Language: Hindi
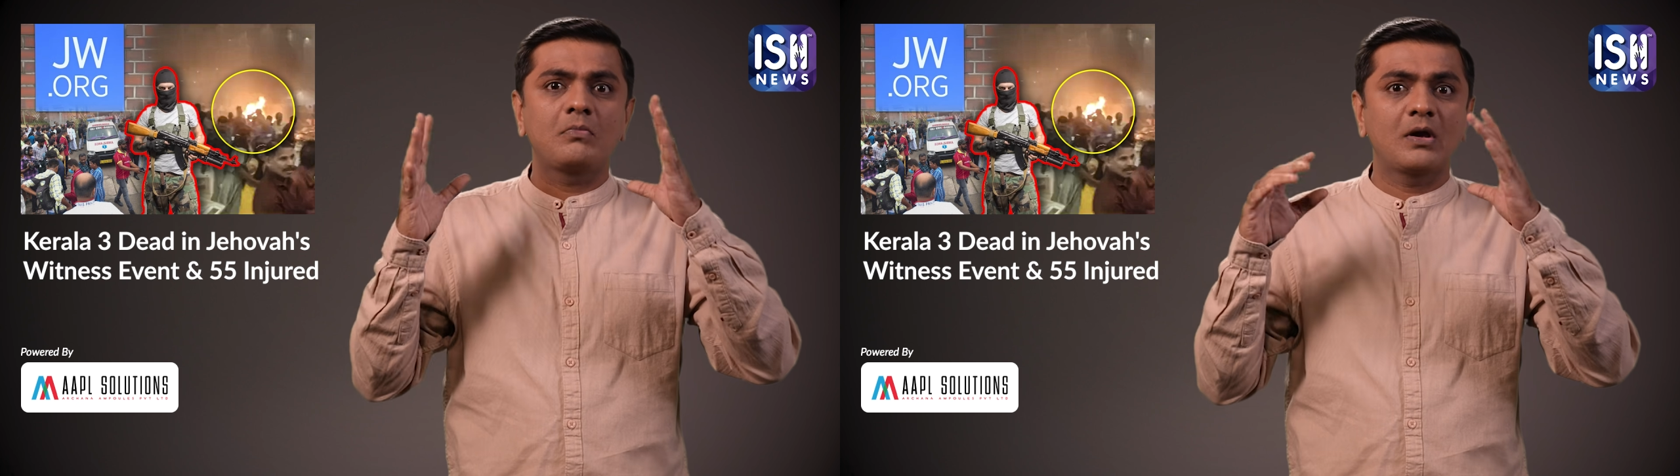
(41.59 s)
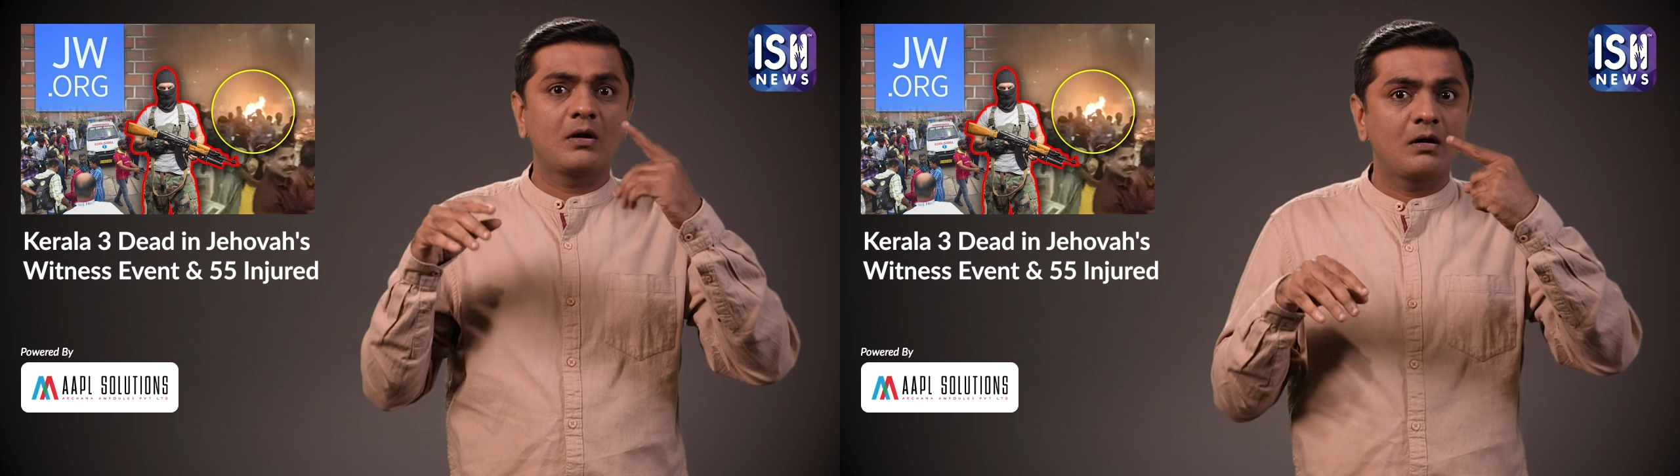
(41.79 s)

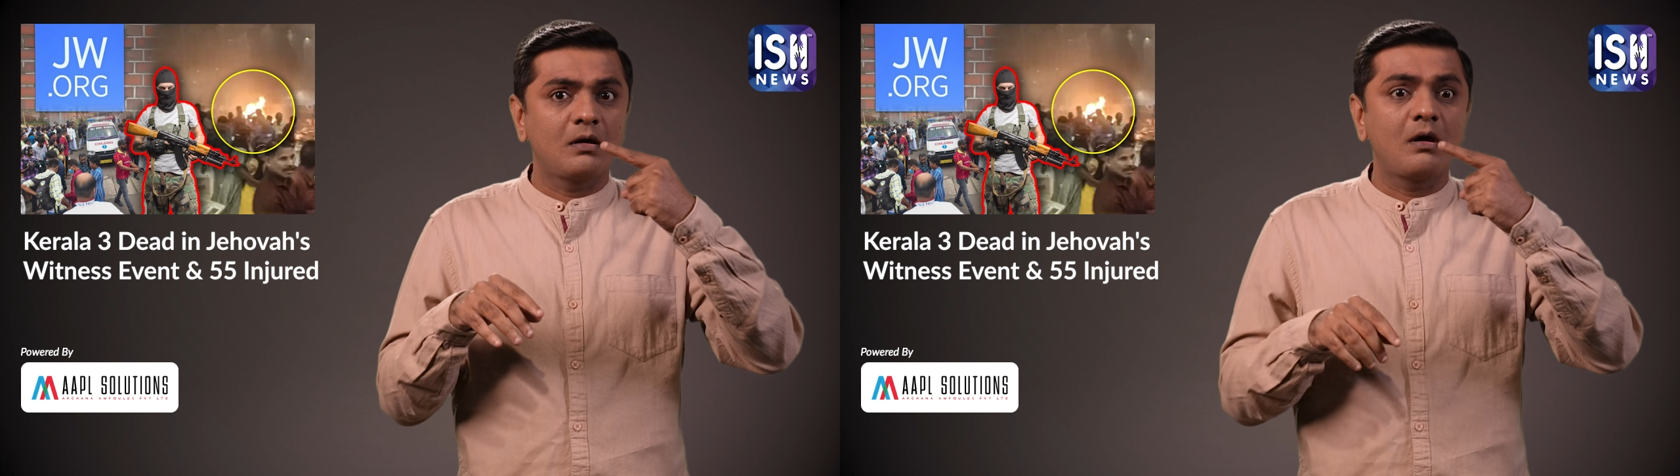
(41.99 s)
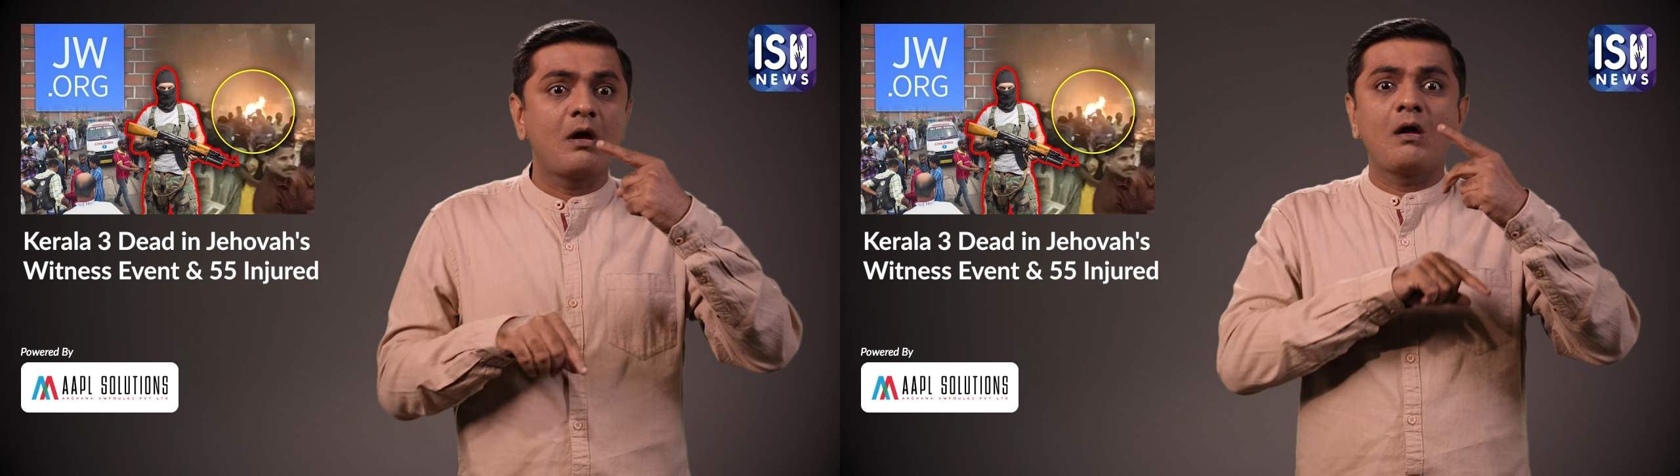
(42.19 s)
मिनटों
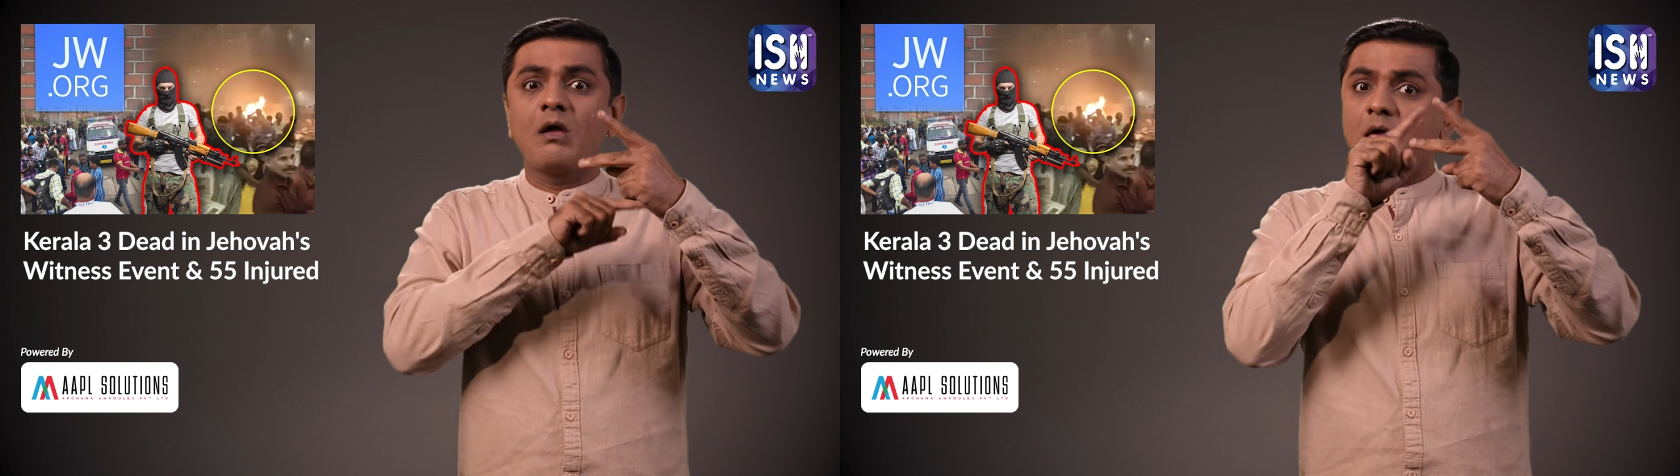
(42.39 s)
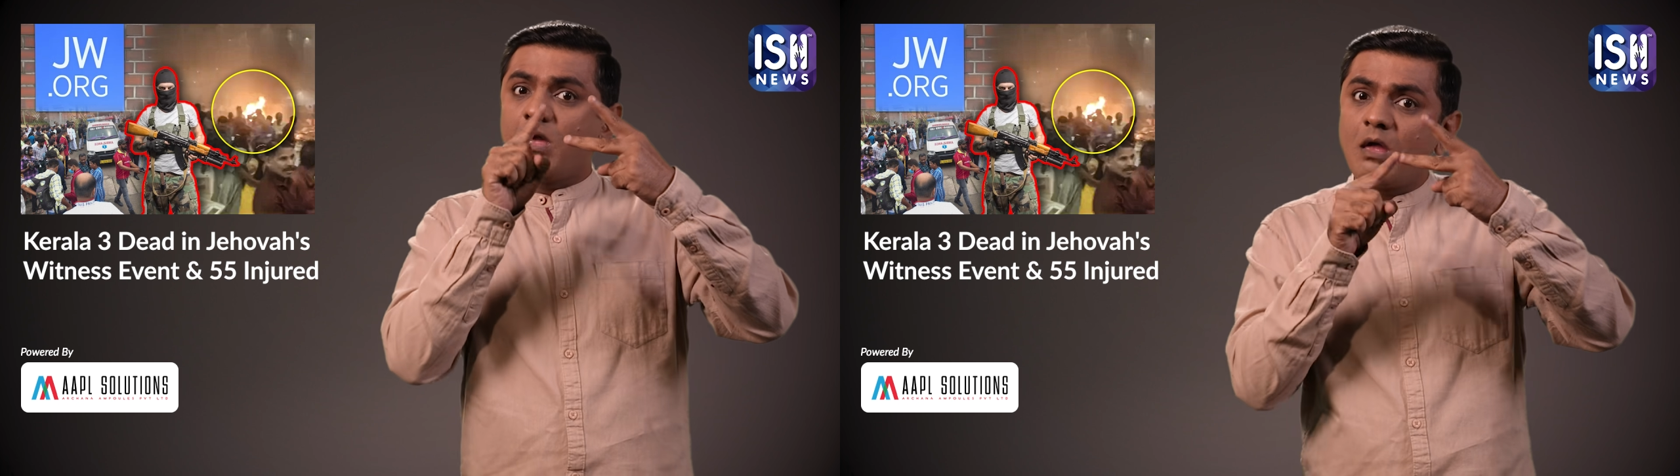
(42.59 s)
के
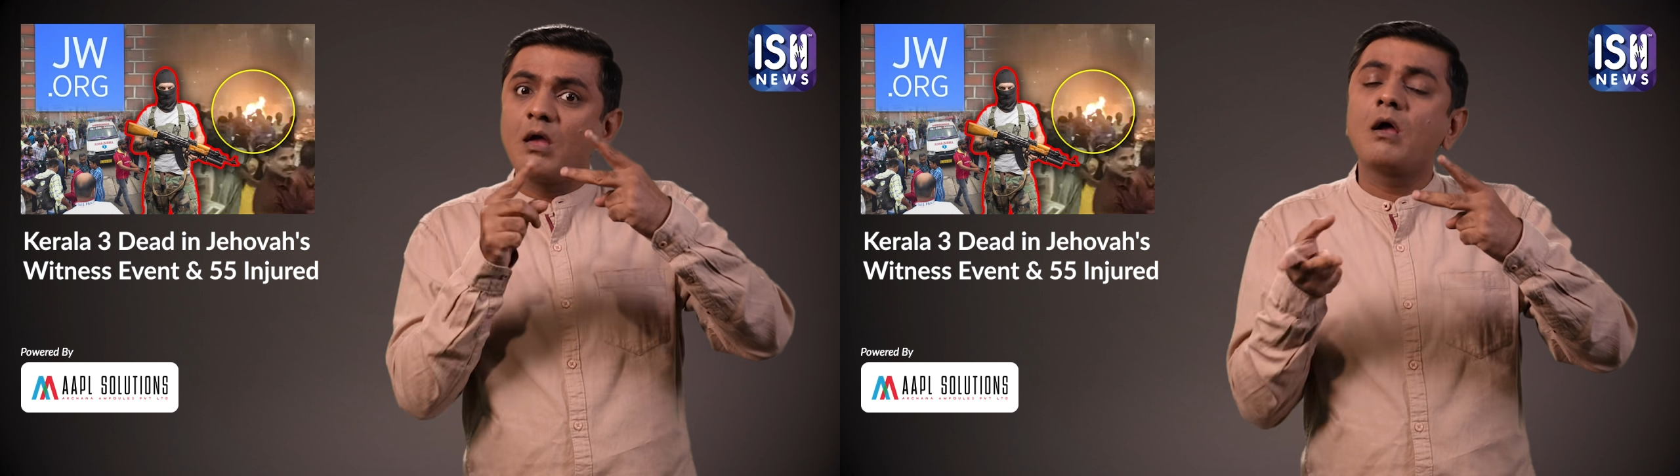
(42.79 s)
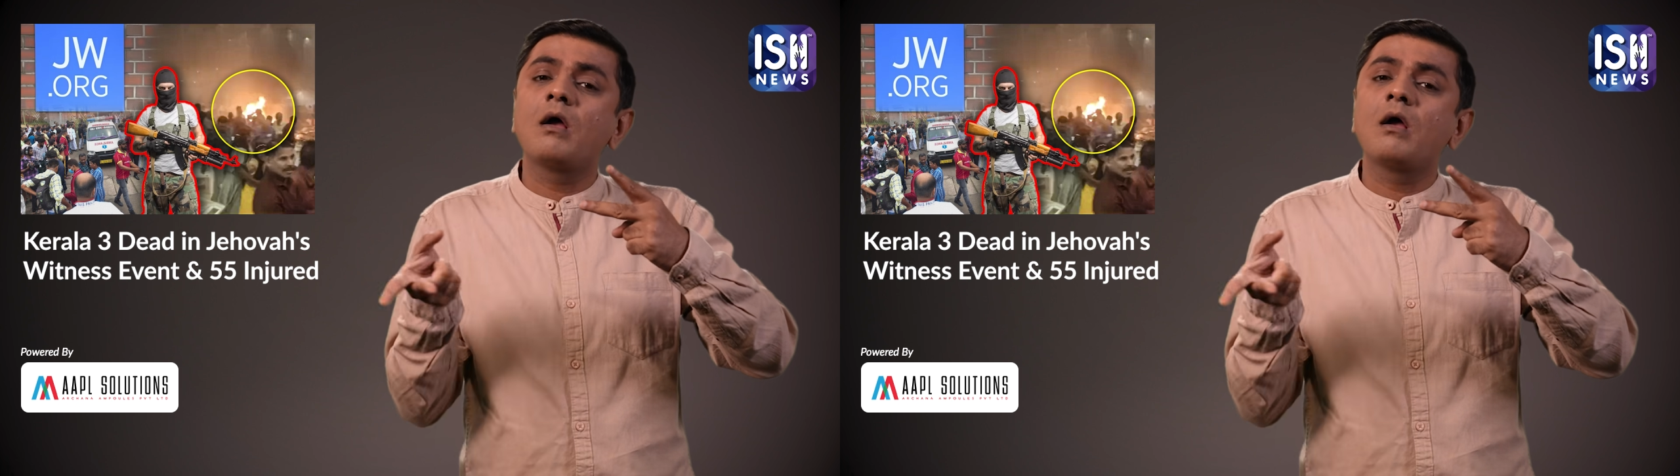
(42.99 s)
अंतर पर